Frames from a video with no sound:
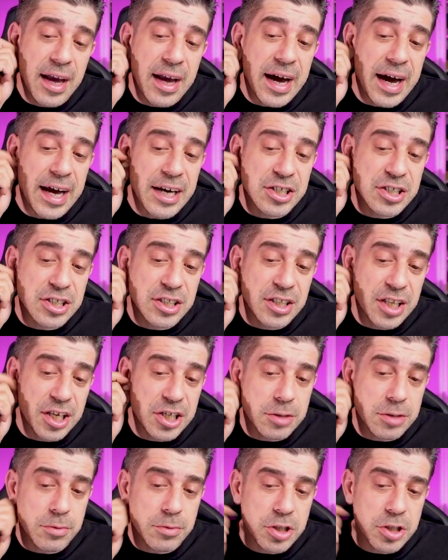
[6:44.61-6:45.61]
karşılığına
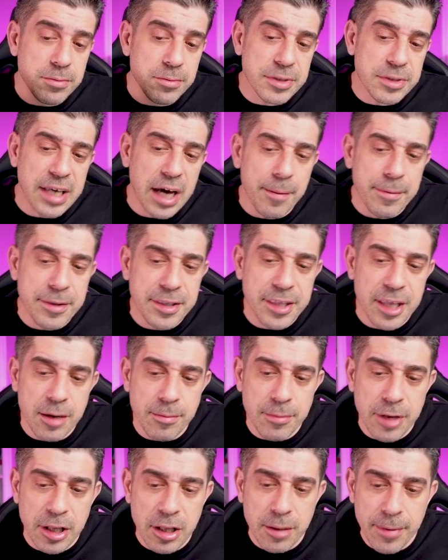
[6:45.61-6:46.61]
eşitmiş. Şimdi
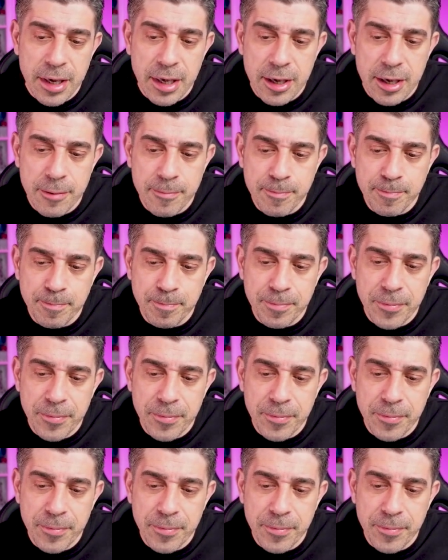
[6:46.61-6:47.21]
sabitlerim ne demek?